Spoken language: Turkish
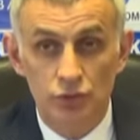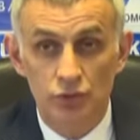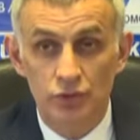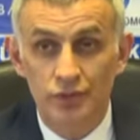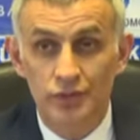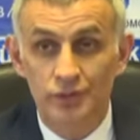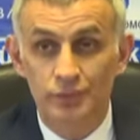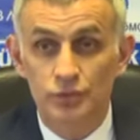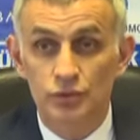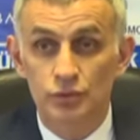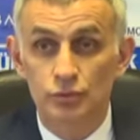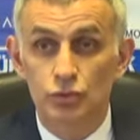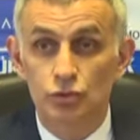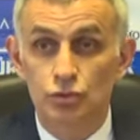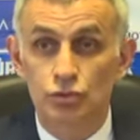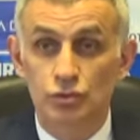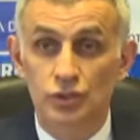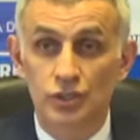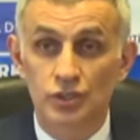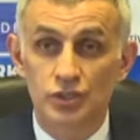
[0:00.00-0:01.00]
görev yaptığımız
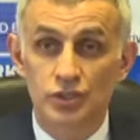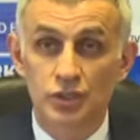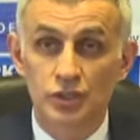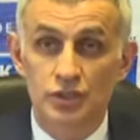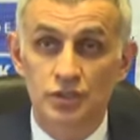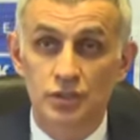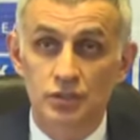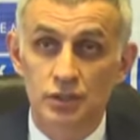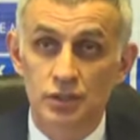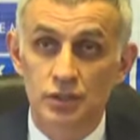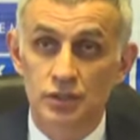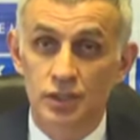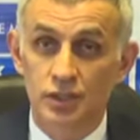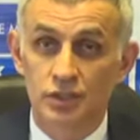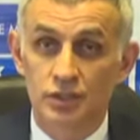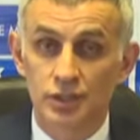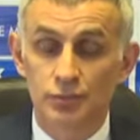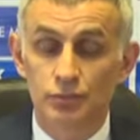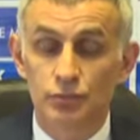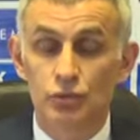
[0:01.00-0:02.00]
süre içerisinde
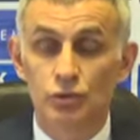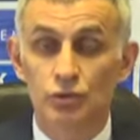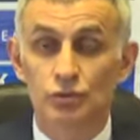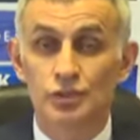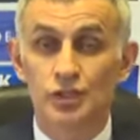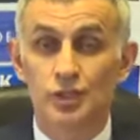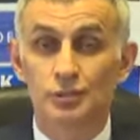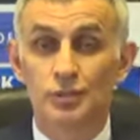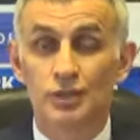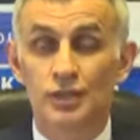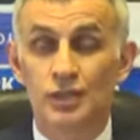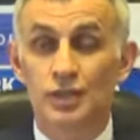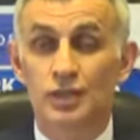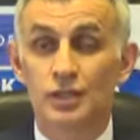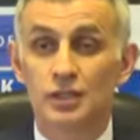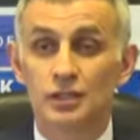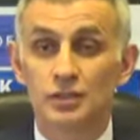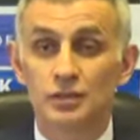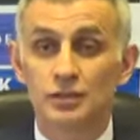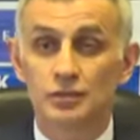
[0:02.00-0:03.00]
80 milyon lira
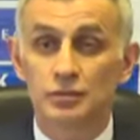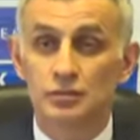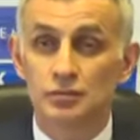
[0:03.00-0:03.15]
para